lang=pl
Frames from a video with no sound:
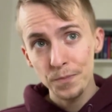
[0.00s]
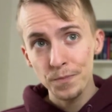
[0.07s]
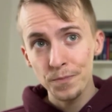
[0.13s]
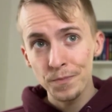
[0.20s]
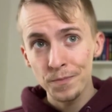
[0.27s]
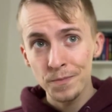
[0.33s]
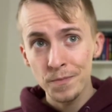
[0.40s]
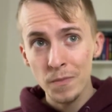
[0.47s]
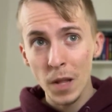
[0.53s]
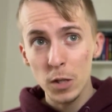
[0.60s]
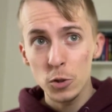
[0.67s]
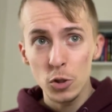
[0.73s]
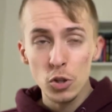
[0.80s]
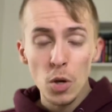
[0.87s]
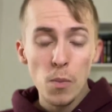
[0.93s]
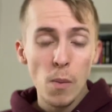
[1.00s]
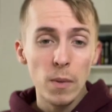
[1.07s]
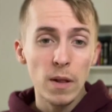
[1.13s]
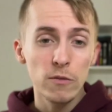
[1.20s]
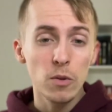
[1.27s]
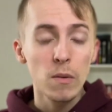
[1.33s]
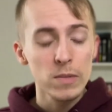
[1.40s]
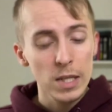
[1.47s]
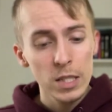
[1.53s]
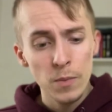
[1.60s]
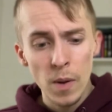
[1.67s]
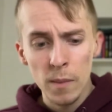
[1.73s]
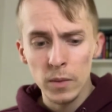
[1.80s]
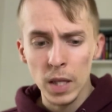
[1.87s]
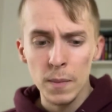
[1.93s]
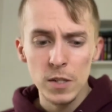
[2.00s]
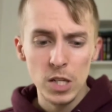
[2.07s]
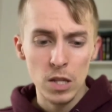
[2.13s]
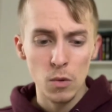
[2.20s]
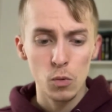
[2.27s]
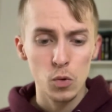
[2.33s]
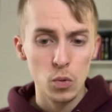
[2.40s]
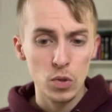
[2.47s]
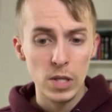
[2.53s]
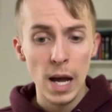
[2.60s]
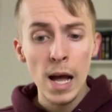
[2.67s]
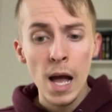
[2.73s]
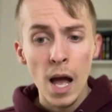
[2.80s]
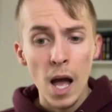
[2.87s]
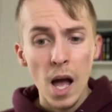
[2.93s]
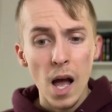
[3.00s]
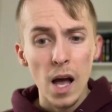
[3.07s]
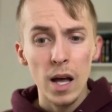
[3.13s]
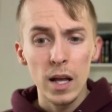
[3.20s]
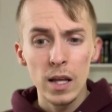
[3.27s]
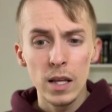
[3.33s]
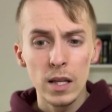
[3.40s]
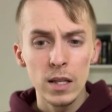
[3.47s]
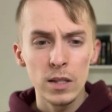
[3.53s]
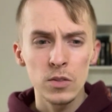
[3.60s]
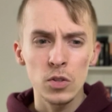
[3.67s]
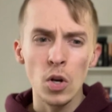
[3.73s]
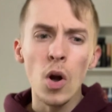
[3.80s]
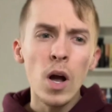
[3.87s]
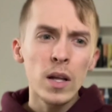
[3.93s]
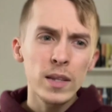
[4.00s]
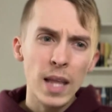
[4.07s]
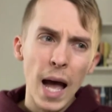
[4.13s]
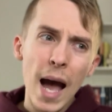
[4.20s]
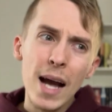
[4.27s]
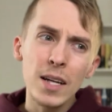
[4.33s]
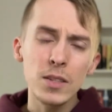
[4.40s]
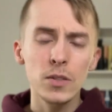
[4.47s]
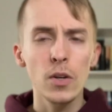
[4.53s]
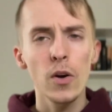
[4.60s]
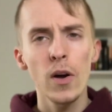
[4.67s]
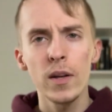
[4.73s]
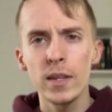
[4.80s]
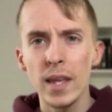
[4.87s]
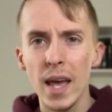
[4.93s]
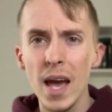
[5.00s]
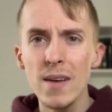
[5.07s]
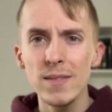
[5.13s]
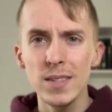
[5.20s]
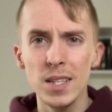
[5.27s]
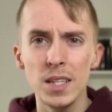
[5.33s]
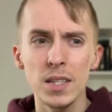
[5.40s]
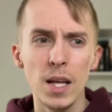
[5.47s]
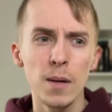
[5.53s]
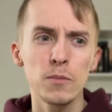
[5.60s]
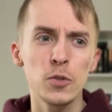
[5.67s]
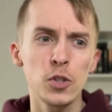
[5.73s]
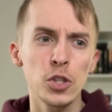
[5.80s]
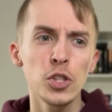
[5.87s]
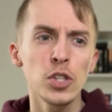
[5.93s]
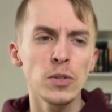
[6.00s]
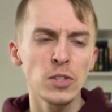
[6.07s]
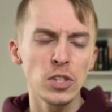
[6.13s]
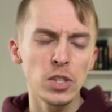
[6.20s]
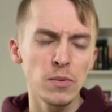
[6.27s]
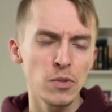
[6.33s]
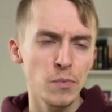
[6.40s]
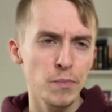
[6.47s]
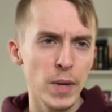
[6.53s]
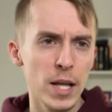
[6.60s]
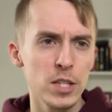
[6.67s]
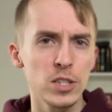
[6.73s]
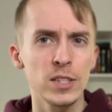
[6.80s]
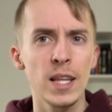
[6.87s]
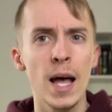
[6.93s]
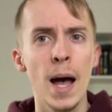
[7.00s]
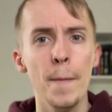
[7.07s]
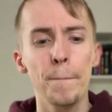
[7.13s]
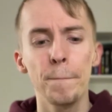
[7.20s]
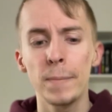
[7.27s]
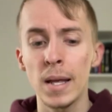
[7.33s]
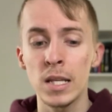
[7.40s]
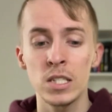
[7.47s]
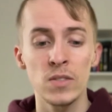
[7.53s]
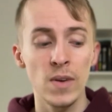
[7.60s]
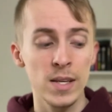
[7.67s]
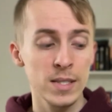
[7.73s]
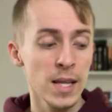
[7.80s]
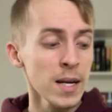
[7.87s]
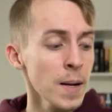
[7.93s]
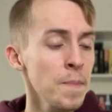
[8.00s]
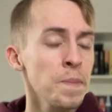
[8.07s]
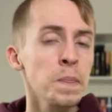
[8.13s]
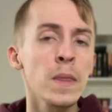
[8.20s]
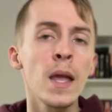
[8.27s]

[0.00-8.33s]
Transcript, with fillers: Mm, ciężko było mi na w sensie miałam takie mieszane uczucia. E, trochę tak, trochę nie, więc takie dałam 3,75 na 5 gwiazdek.